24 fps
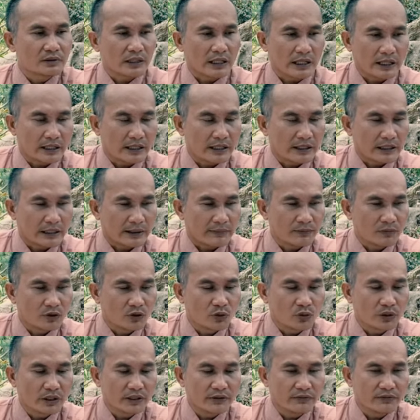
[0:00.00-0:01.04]
nãy là năm
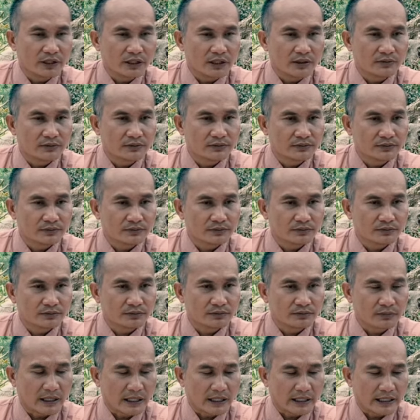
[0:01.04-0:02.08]
lưu ly phải không
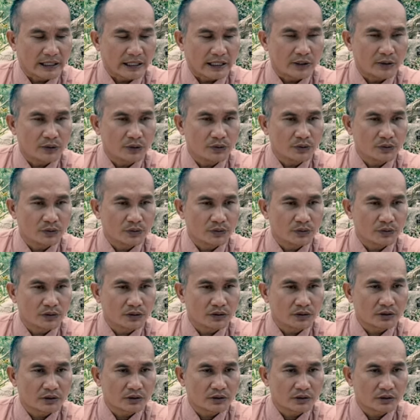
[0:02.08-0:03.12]
mã não
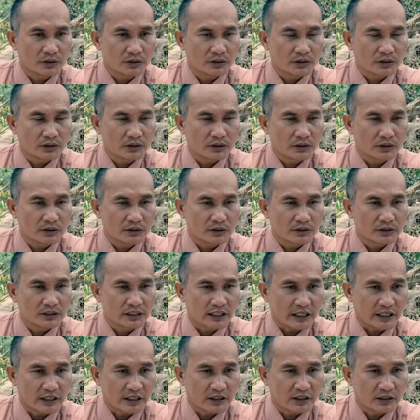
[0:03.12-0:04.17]

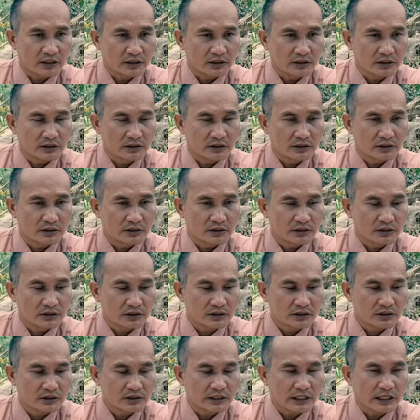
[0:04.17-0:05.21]
xà cừ
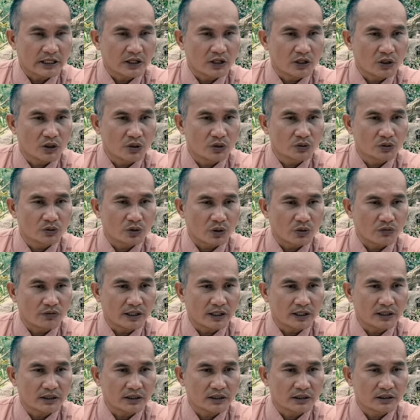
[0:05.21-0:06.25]
san hô thổ
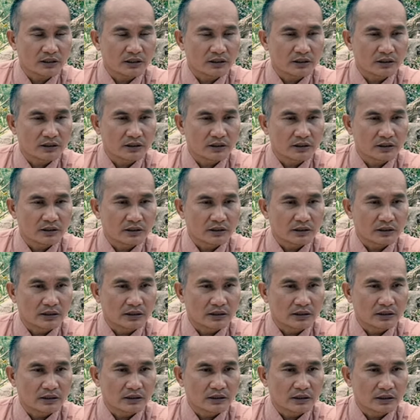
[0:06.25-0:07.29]
phách năm
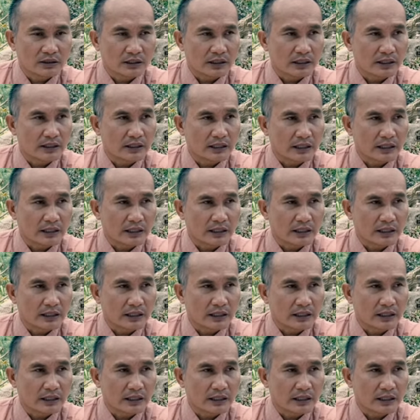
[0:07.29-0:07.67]
là